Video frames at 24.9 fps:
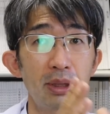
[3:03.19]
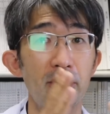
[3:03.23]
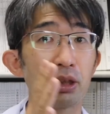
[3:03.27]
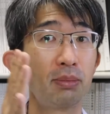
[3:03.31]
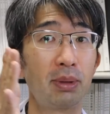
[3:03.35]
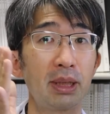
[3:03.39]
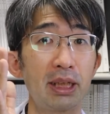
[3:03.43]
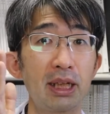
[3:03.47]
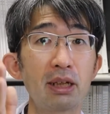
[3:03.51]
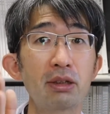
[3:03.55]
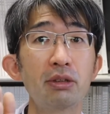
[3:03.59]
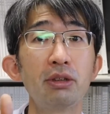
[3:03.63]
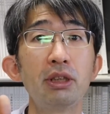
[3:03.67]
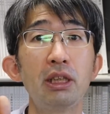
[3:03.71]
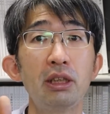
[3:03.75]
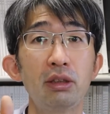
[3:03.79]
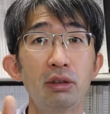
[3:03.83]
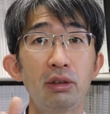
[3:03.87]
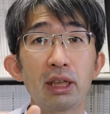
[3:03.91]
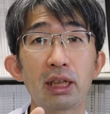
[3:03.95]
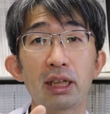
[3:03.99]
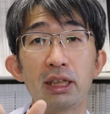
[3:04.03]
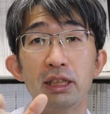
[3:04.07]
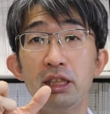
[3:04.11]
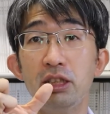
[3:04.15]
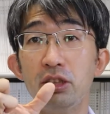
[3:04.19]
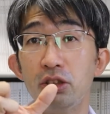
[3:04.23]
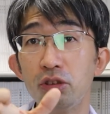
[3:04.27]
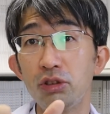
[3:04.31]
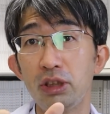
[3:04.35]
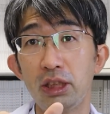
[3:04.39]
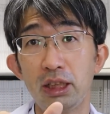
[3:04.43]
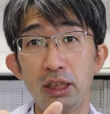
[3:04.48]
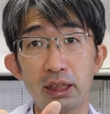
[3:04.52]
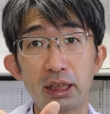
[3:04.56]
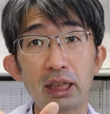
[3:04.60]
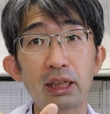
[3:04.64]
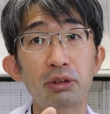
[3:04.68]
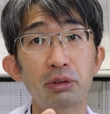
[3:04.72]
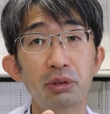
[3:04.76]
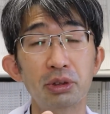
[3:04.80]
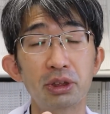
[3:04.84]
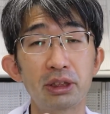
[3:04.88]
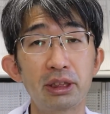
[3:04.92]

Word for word: ま例えば100人の中20人いたと